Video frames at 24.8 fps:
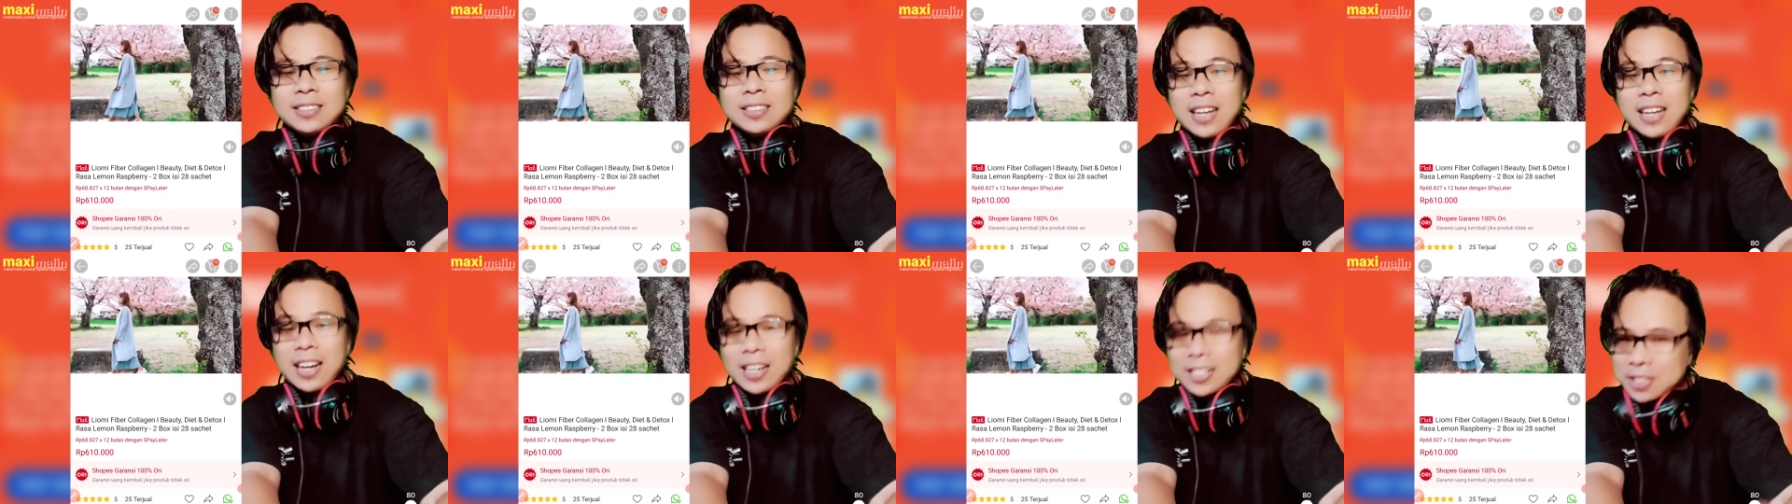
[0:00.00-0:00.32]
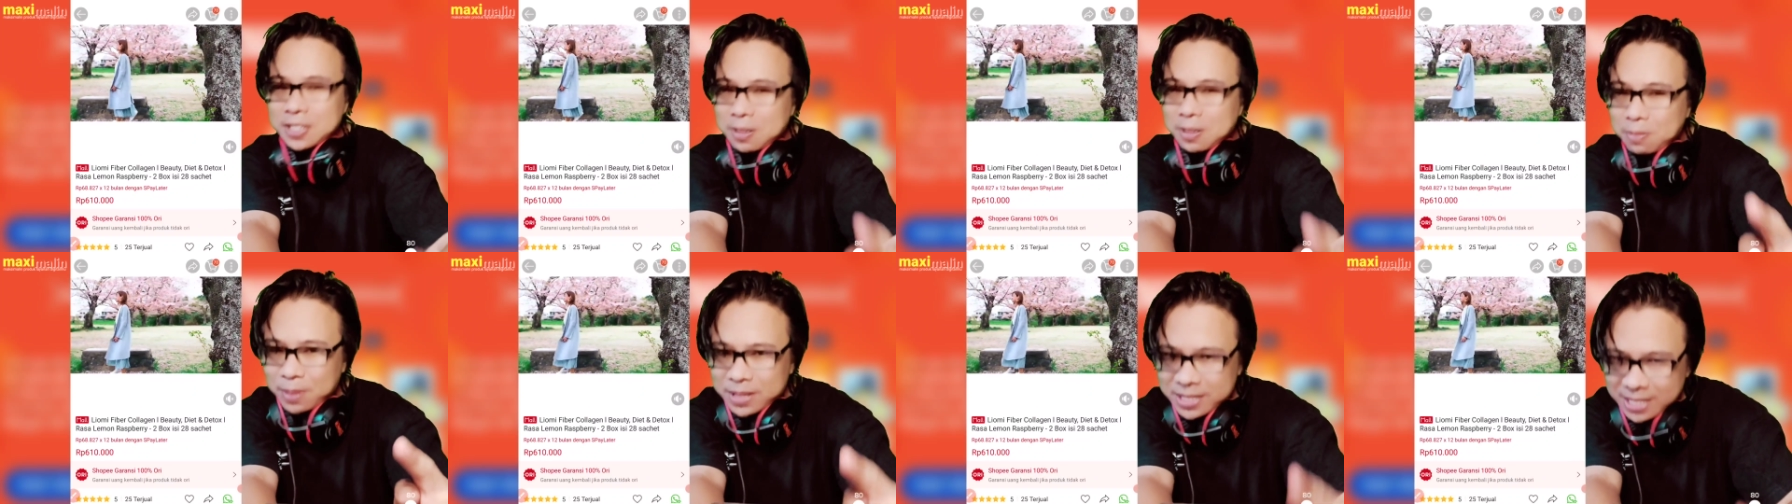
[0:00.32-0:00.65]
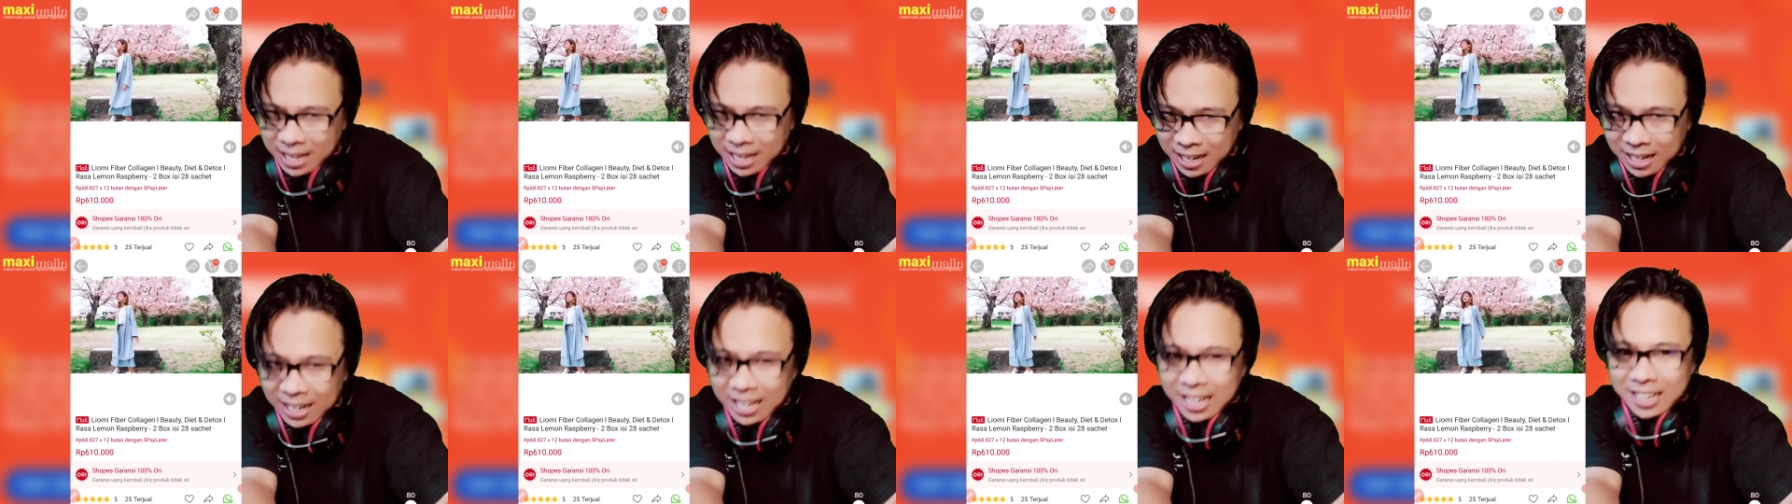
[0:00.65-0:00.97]
Jangan sampai
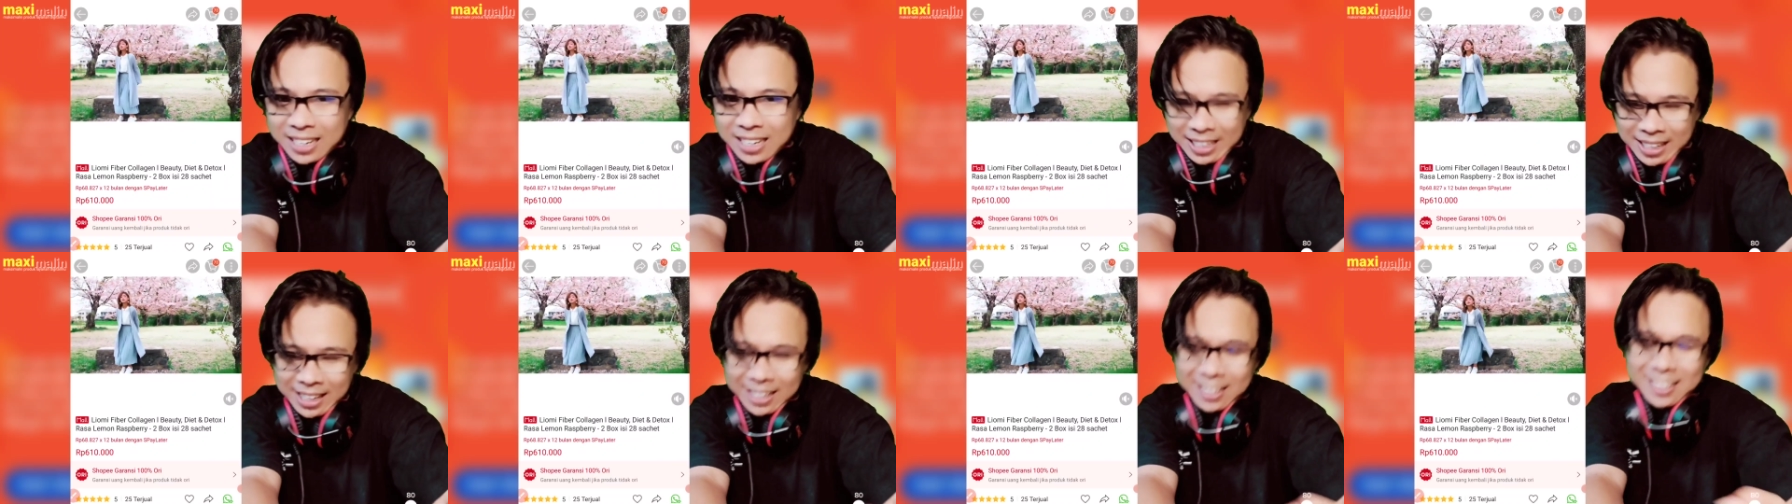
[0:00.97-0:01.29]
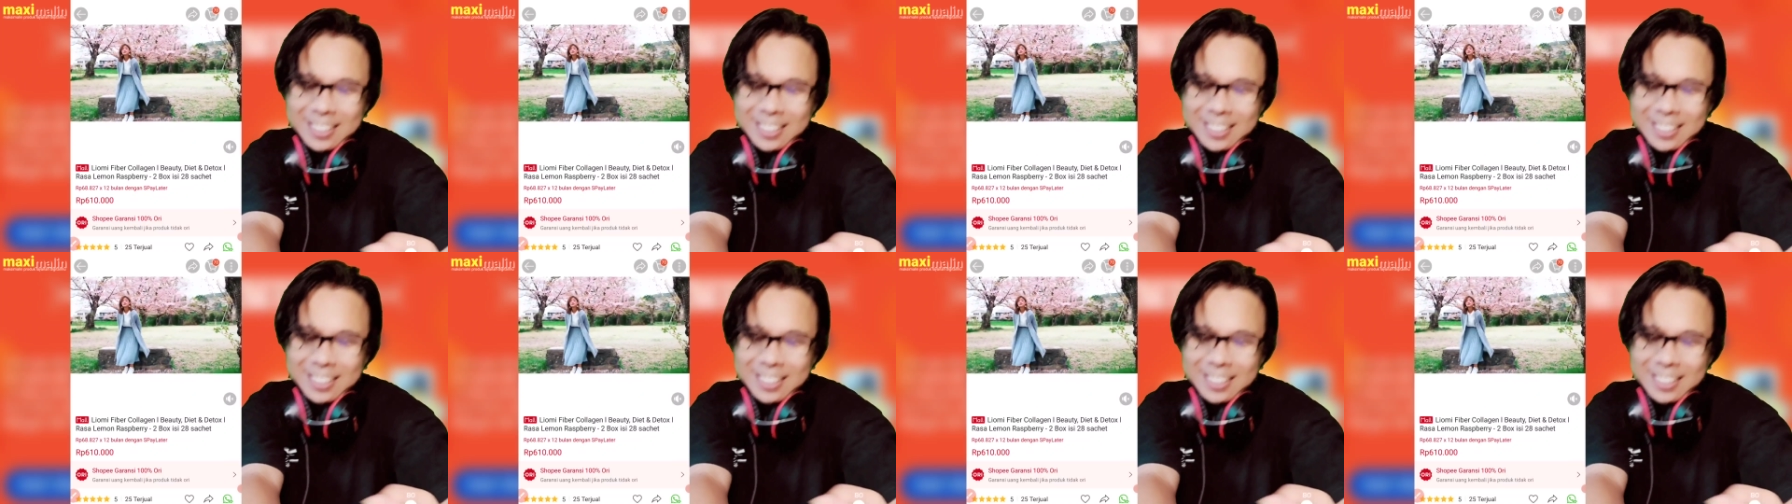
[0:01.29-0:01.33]
salah ya.